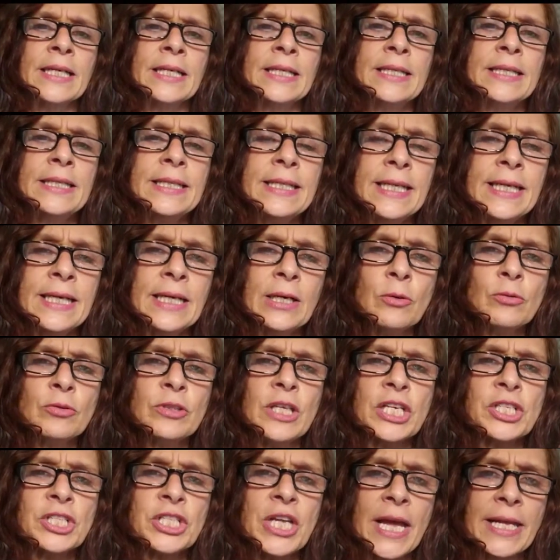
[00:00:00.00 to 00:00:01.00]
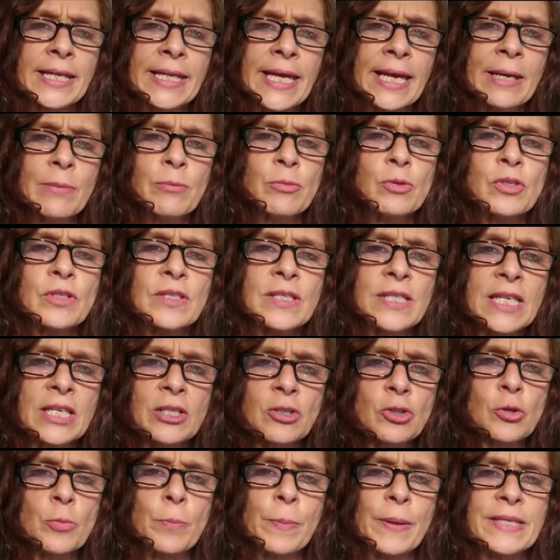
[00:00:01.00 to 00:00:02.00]
Não deixaremos
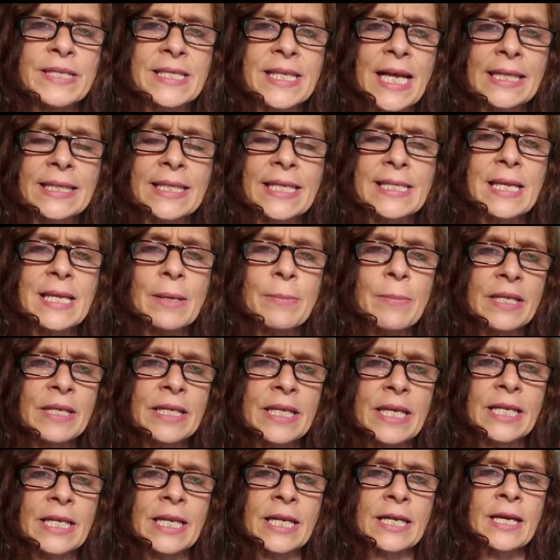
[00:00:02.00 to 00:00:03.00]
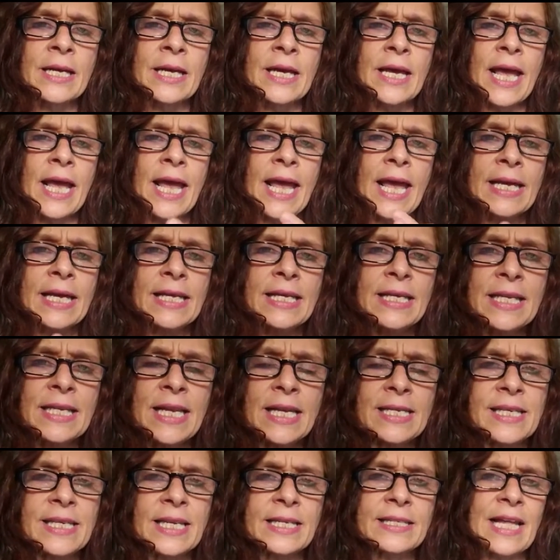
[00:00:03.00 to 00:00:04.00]
isso passar dessa maneira. É
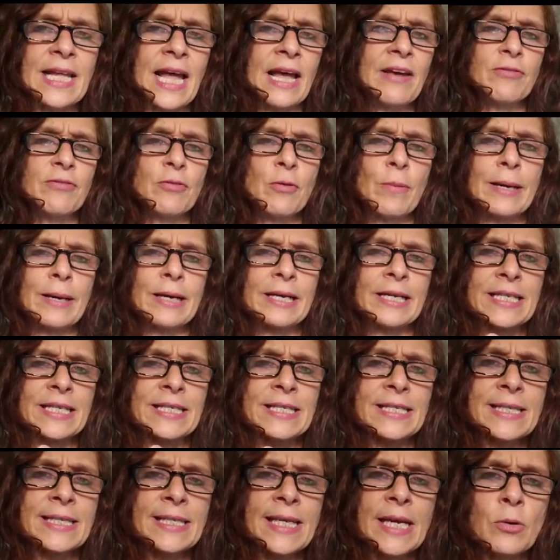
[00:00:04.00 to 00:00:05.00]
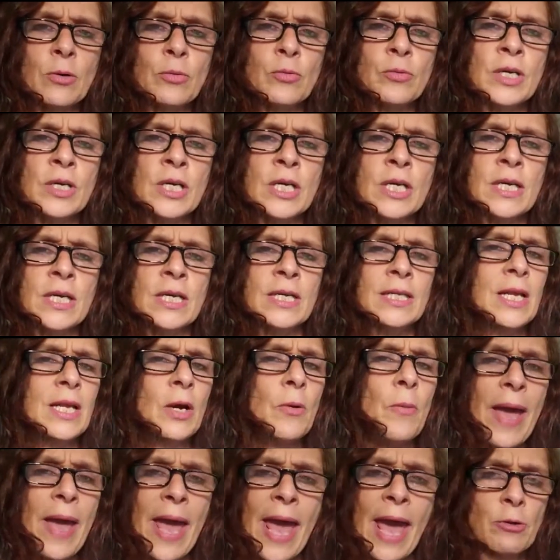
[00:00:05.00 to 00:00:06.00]
inaceitável é uma agressão,
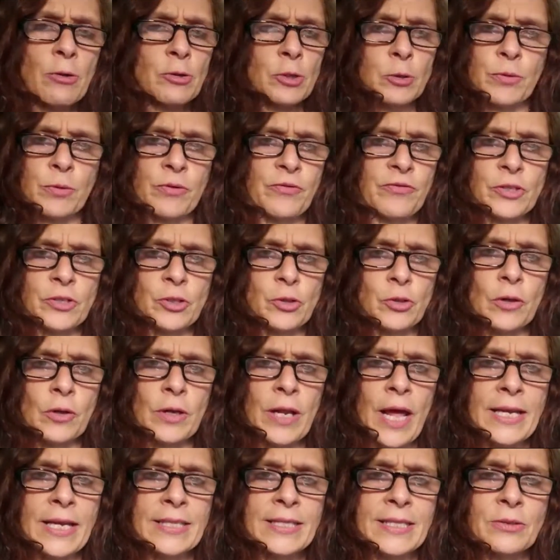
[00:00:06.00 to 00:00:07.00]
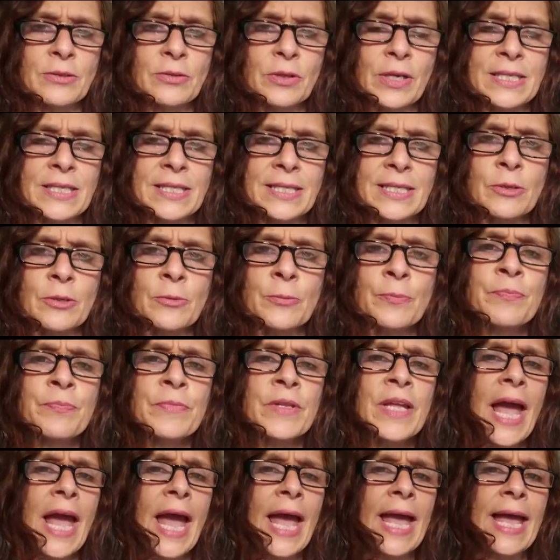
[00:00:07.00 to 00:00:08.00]
não é aos profissionais da educação,
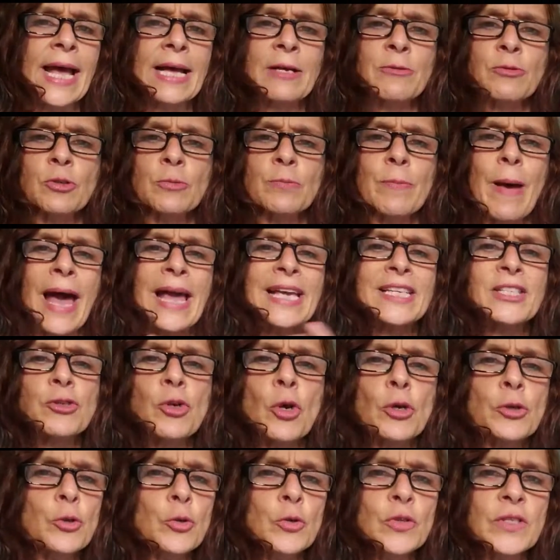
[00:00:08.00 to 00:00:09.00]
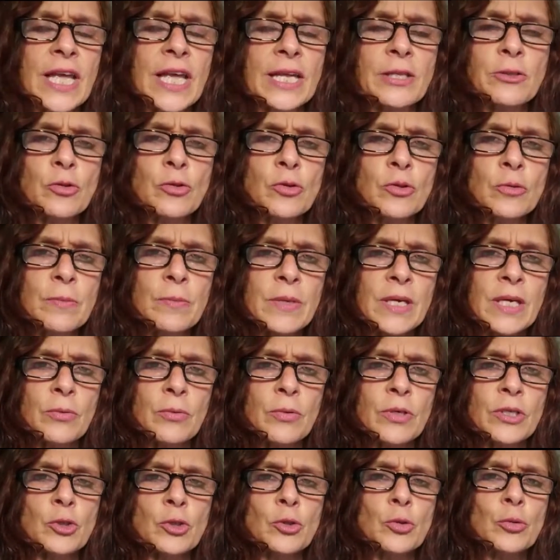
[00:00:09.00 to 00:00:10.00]
é aos mais de 800
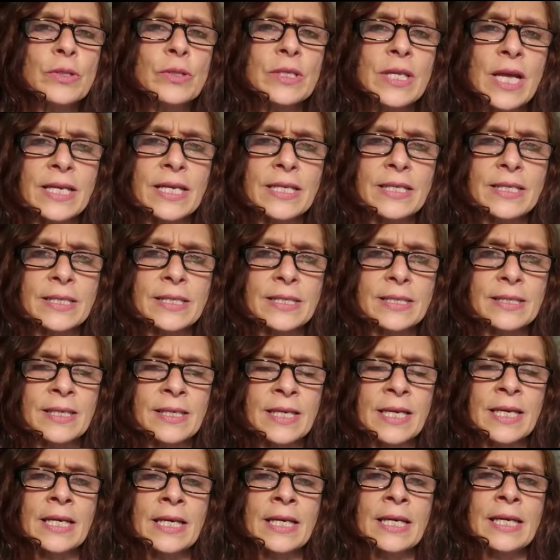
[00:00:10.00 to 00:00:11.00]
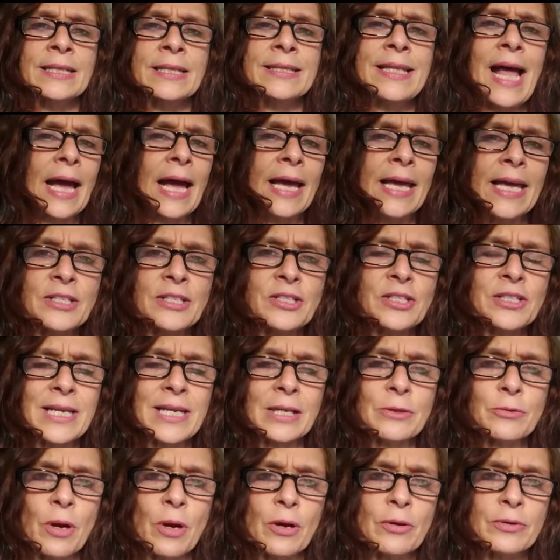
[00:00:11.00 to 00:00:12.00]
mil estudantes da rede
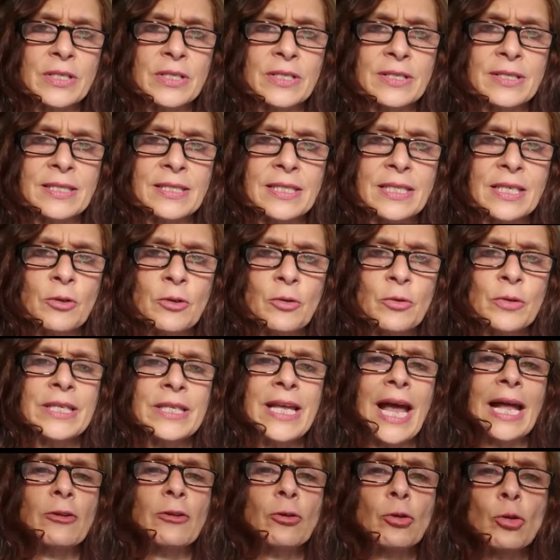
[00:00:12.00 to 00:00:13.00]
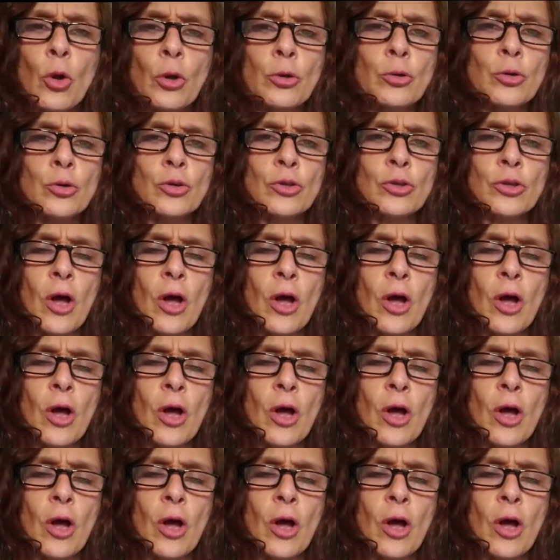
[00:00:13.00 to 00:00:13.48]
estadual de ensino e a todos